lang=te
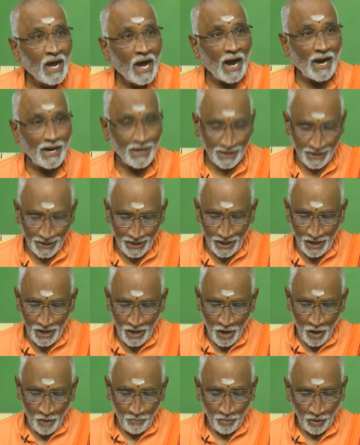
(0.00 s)
అంటే
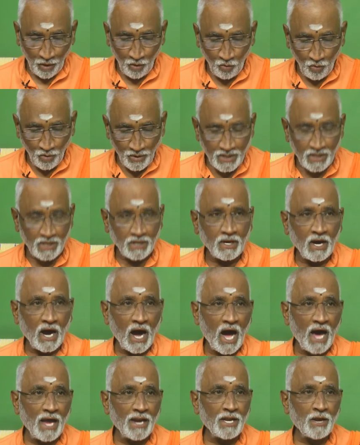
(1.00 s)
ప్రకృతి
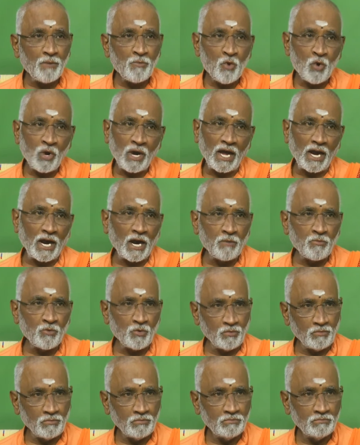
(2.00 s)
కార్యము
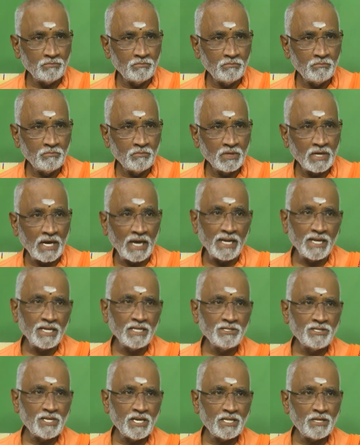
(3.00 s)
కరణమును
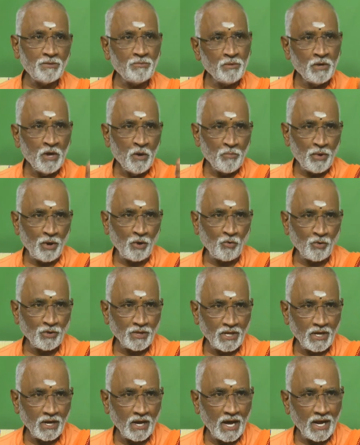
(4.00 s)
కలిగించేది
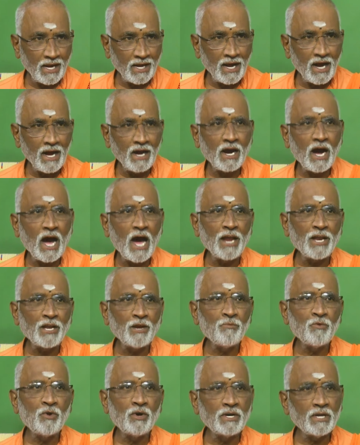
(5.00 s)
ప్రకృతి అనగా
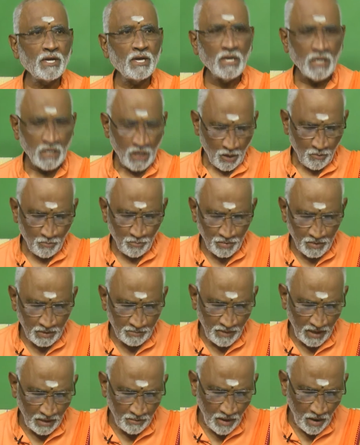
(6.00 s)
కార్యము అంటే
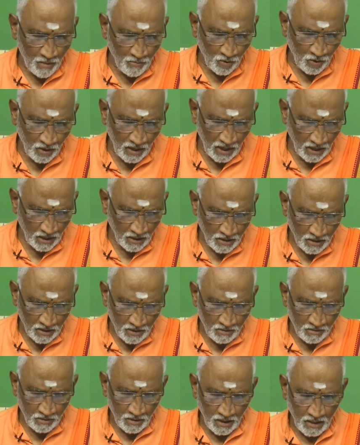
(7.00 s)
మన మామూలుగా
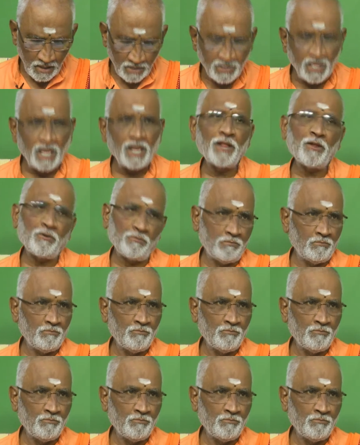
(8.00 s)
శరీరం